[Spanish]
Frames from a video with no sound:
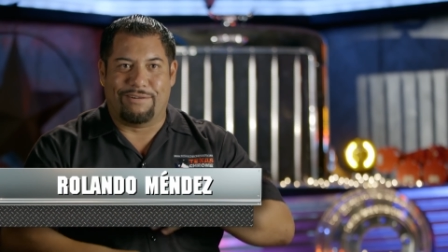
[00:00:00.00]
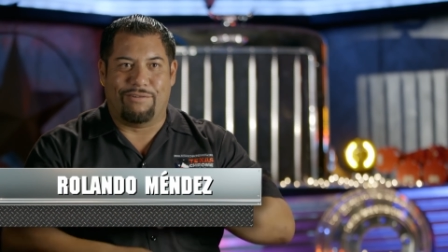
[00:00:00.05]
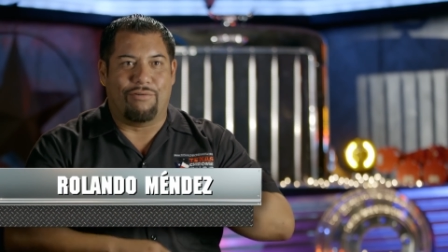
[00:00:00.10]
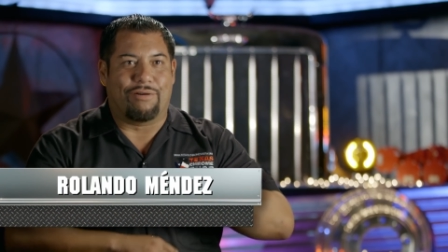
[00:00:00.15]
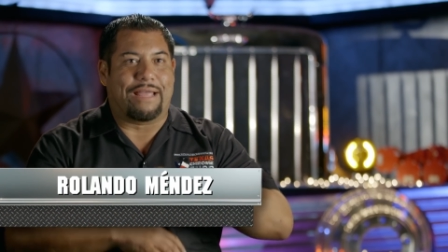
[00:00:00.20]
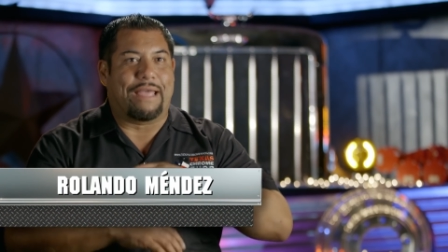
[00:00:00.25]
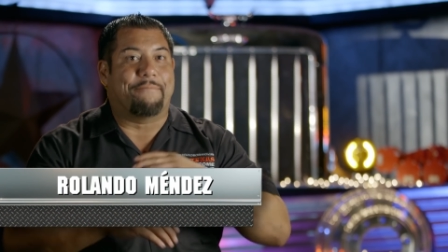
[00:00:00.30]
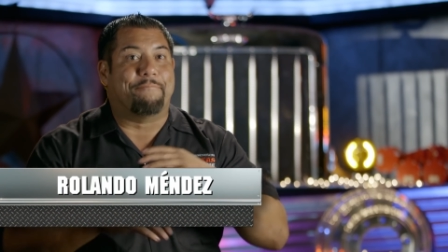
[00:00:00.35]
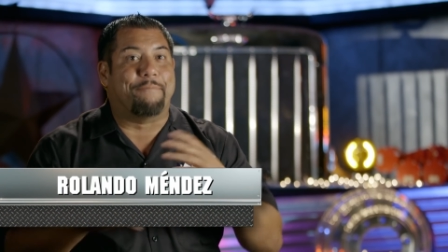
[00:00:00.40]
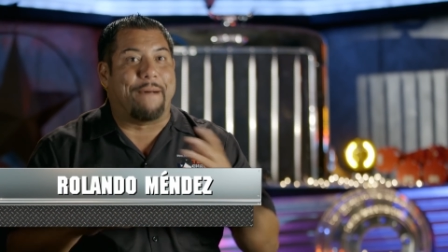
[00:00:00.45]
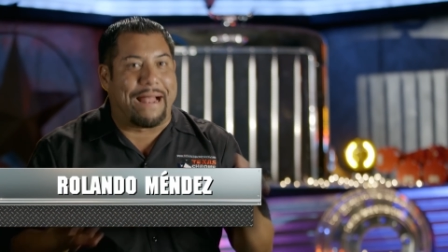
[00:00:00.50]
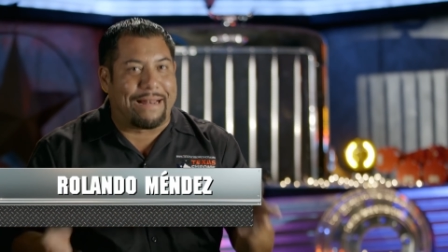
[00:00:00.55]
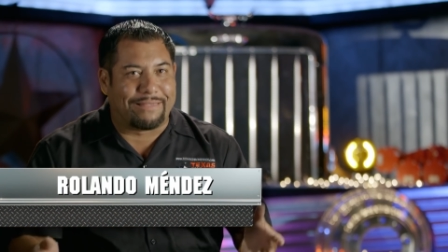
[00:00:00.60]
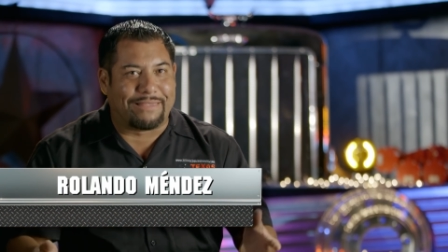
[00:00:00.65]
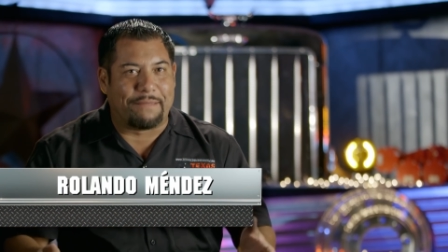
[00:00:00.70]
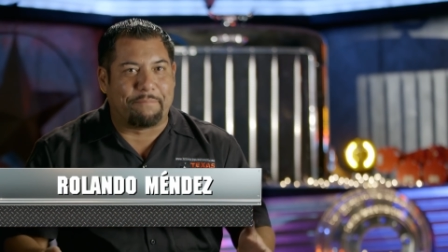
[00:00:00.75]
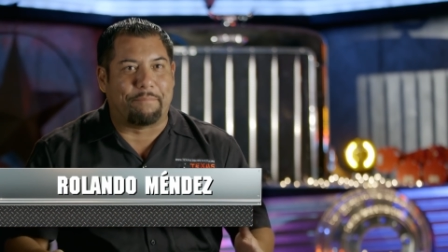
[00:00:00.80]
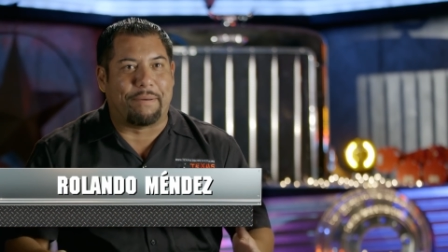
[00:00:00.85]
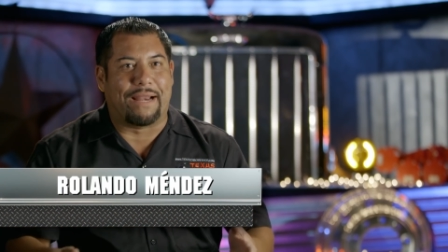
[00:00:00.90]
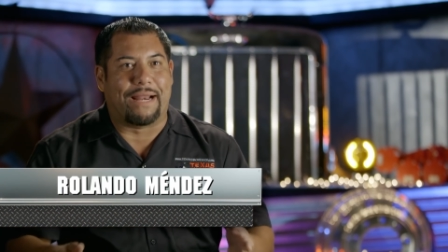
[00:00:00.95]
lo que
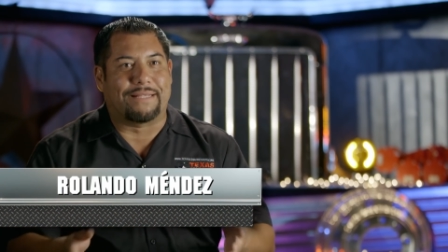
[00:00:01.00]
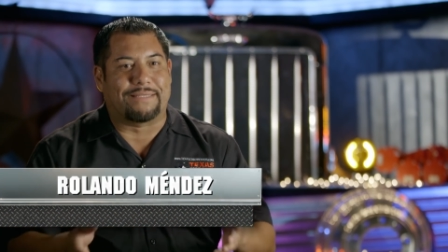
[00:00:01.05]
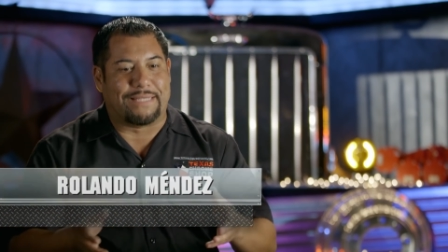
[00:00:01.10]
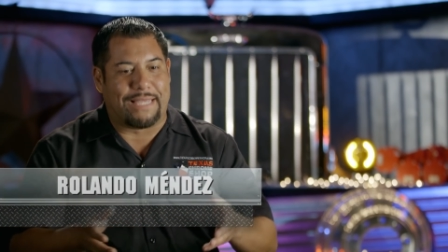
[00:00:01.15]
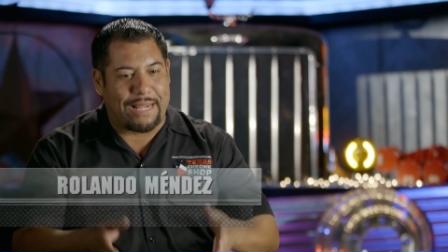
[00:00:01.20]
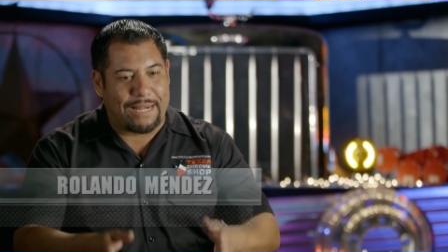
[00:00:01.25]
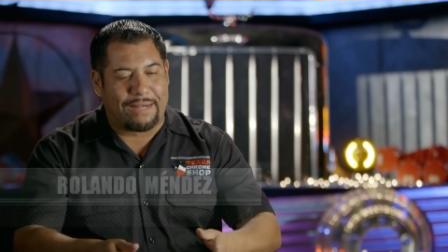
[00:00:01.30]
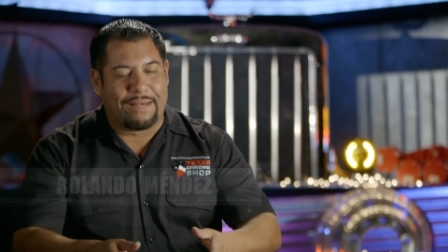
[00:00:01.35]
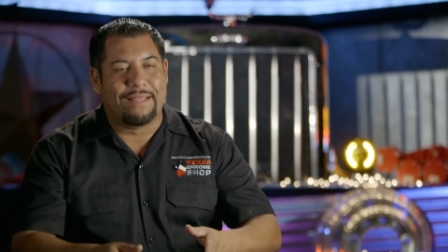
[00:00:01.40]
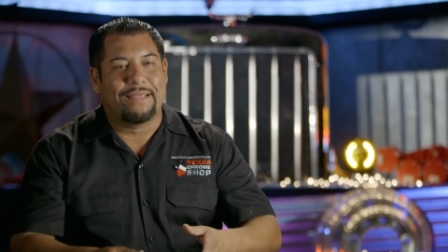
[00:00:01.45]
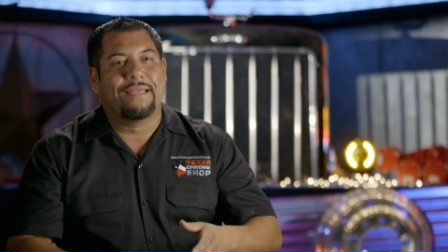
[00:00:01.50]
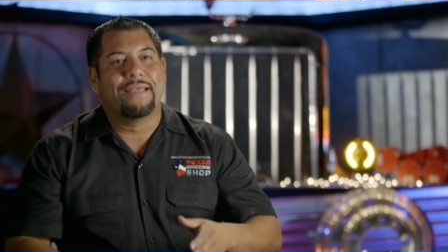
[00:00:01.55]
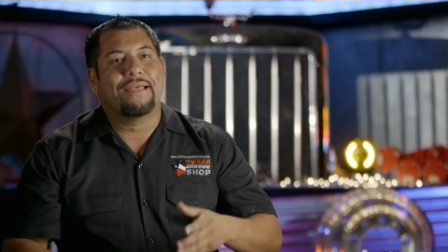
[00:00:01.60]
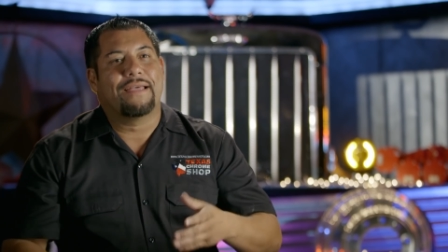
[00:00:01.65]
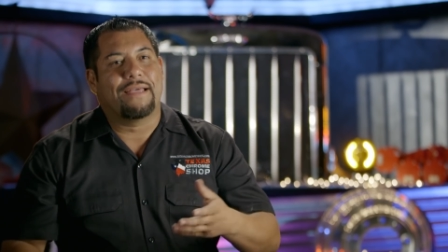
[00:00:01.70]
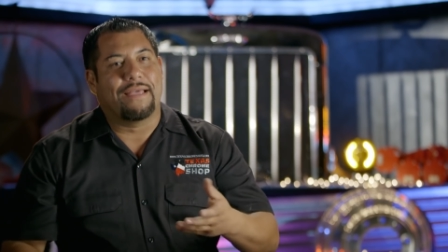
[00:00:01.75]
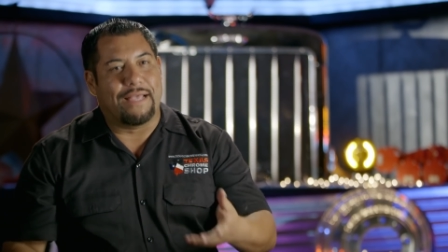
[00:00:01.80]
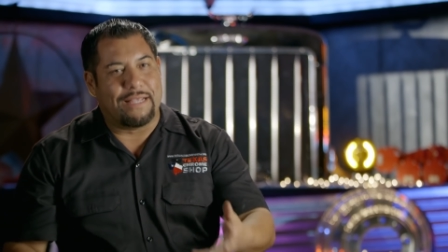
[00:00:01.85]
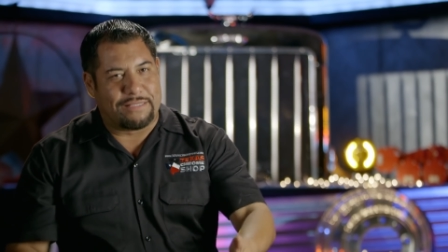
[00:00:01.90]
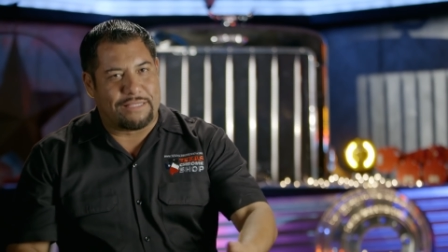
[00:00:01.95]
falte para hacer
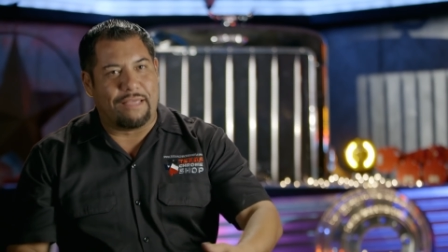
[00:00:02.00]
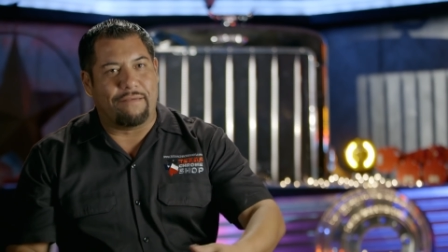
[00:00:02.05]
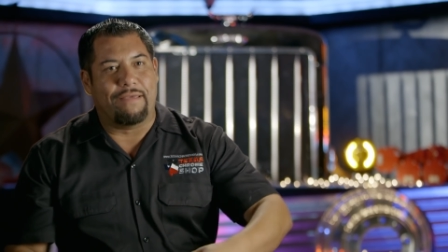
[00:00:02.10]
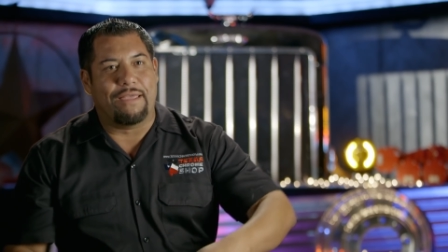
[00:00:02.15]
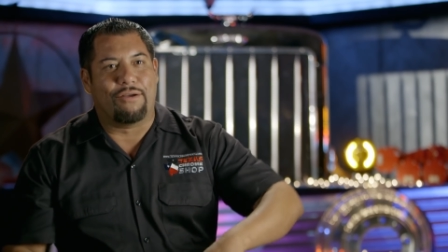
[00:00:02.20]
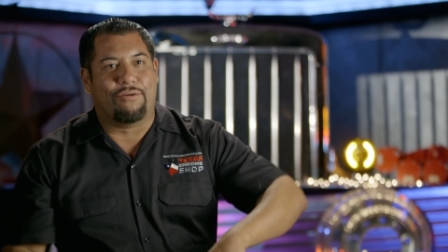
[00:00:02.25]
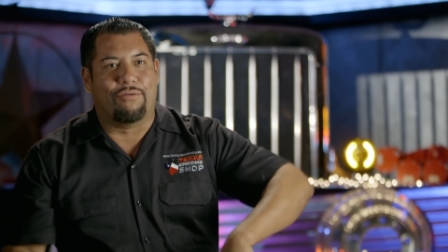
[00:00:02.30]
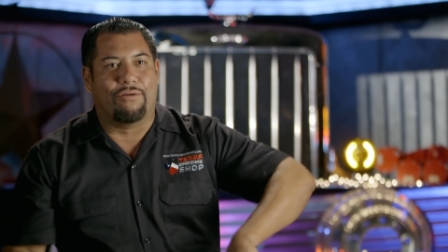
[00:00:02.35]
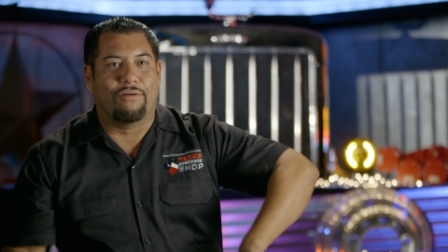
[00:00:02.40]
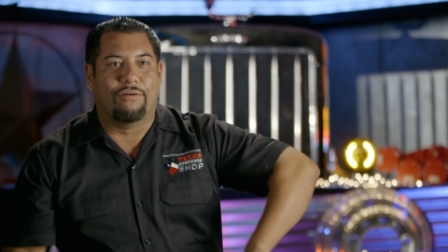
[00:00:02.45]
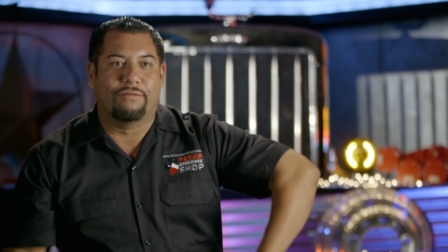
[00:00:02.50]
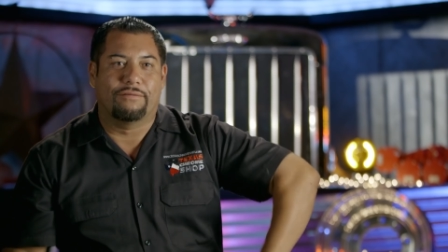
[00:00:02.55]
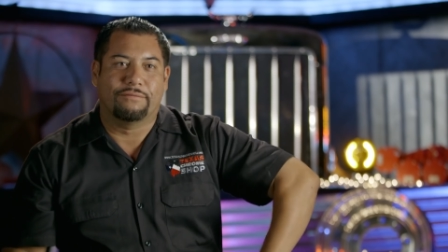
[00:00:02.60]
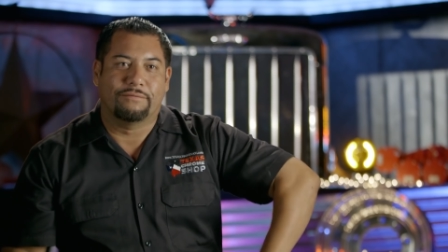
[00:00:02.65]
este vehículo.